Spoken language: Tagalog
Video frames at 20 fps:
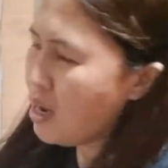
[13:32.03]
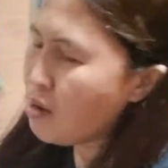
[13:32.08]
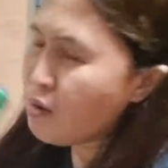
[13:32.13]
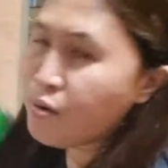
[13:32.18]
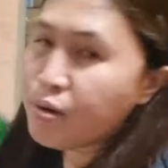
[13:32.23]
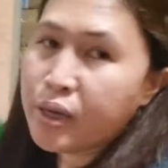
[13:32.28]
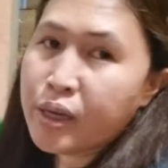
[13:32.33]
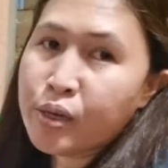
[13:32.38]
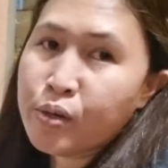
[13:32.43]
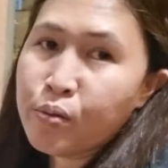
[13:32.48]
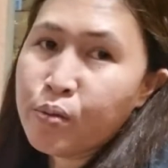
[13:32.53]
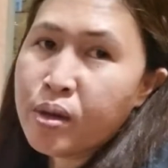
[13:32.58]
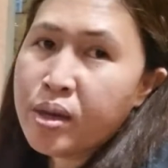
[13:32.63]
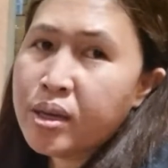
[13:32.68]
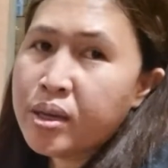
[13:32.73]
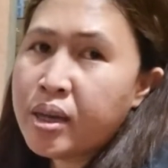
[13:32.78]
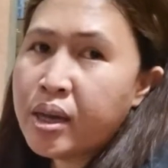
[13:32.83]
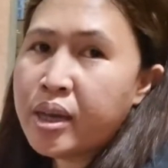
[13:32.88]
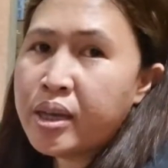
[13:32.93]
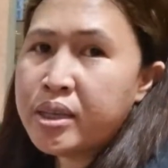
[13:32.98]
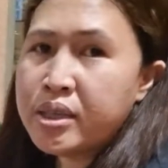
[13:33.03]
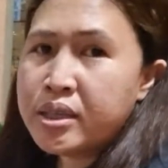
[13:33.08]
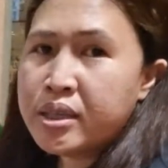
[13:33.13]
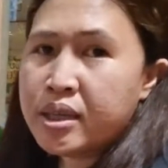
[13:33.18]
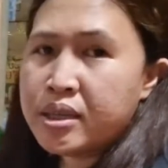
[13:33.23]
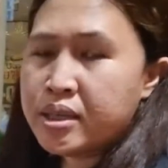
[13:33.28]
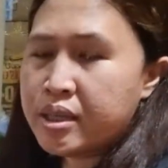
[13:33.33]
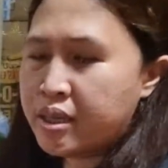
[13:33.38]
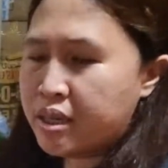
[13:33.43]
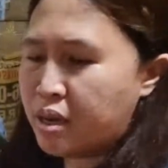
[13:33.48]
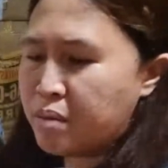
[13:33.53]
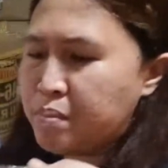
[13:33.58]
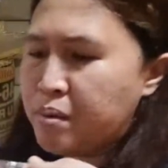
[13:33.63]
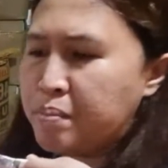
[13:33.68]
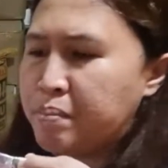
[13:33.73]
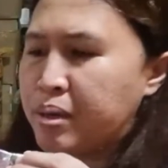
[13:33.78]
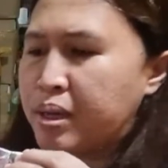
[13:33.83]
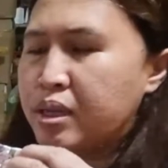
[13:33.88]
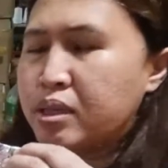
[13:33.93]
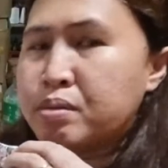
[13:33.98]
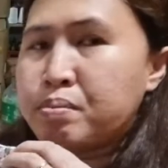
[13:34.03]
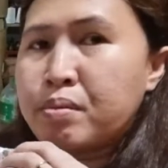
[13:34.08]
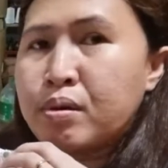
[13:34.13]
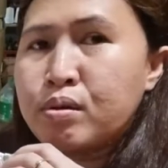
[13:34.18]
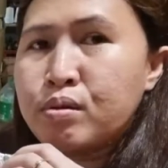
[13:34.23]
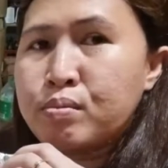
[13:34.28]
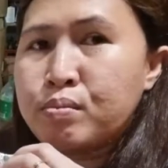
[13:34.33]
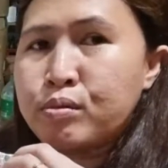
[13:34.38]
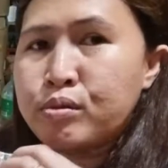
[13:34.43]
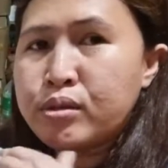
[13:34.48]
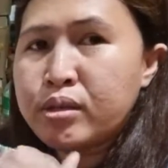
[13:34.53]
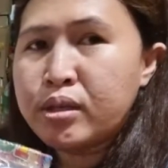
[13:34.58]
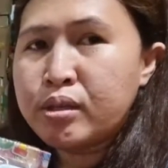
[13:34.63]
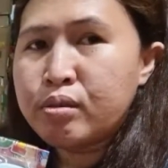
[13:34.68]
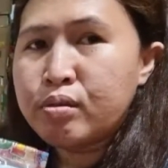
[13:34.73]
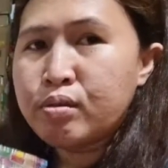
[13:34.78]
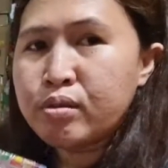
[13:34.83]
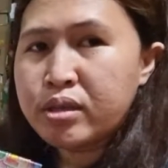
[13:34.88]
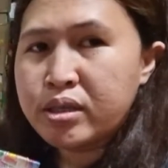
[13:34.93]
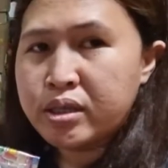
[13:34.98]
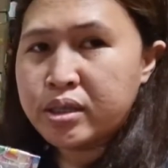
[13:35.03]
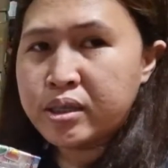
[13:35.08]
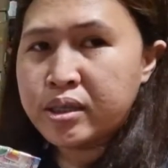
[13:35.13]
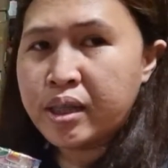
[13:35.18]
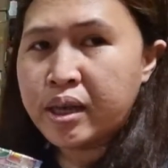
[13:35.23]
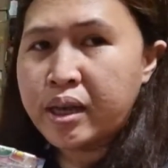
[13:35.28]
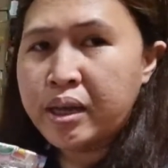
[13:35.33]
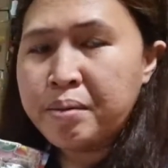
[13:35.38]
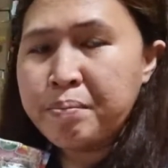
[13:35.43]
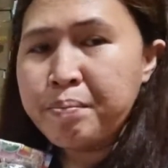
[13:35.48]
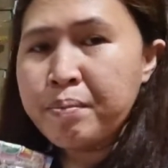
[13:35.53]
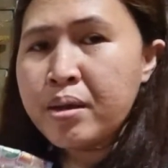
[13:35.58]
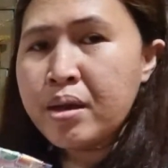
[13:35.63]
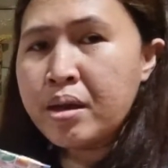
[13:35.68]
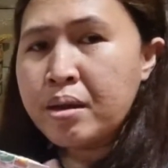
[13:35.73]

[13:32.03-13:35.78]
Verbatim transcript: akong kinuha guys kasi nga mabilis maubos itong slime